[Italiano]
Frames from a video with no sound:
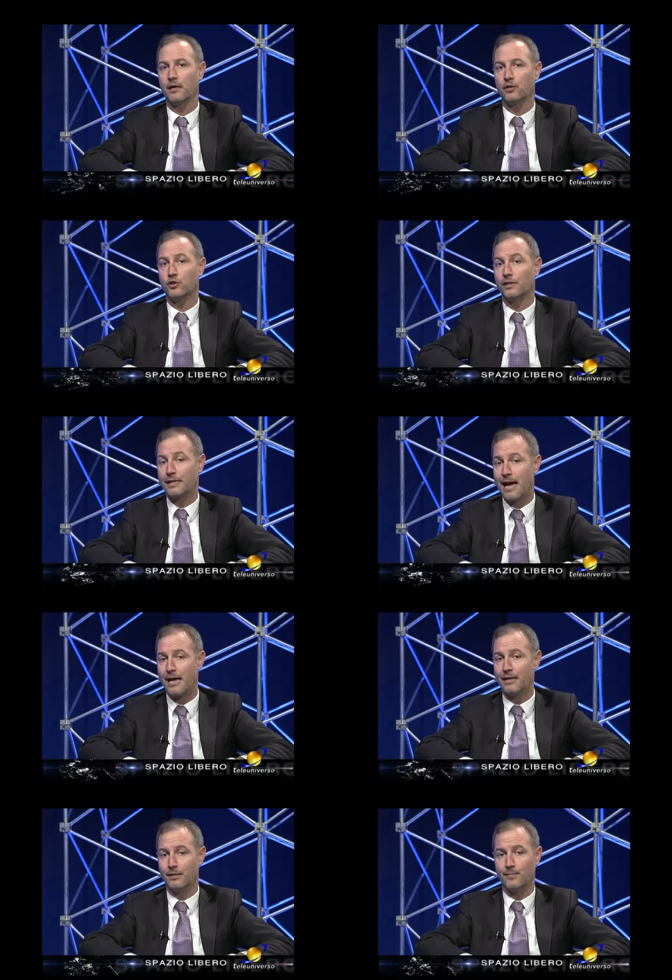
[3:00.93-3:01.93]
eh,
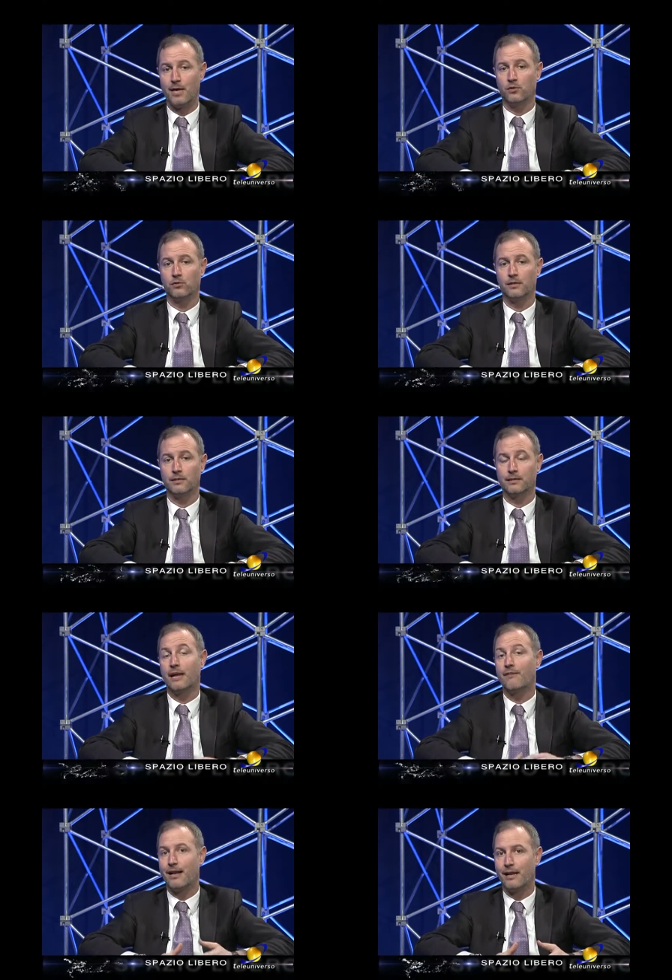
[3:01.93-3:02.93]
cercare, ripeto, di
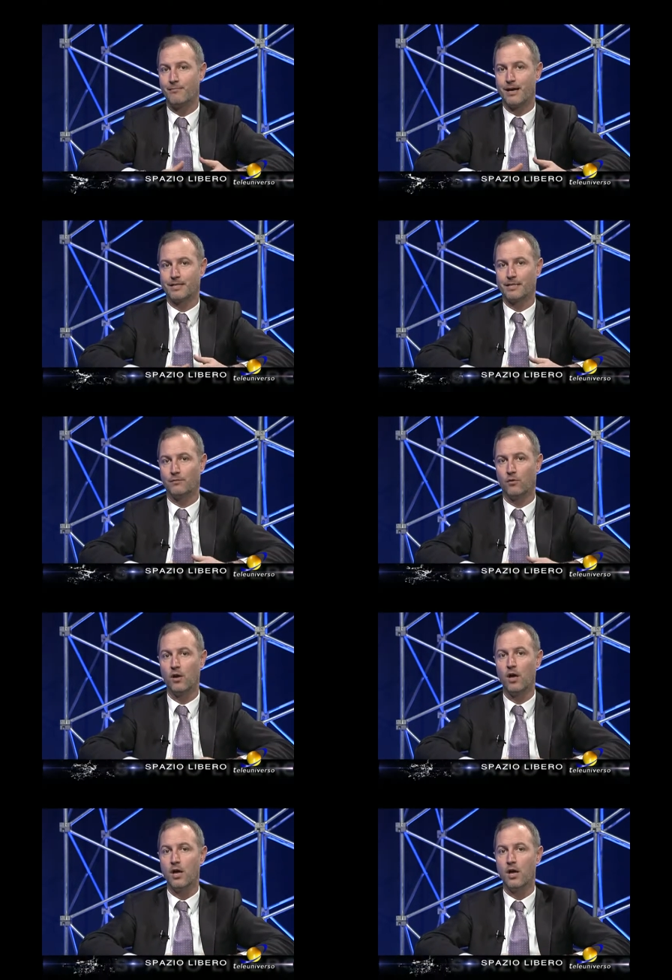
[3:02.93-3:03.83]
sgravare al massimo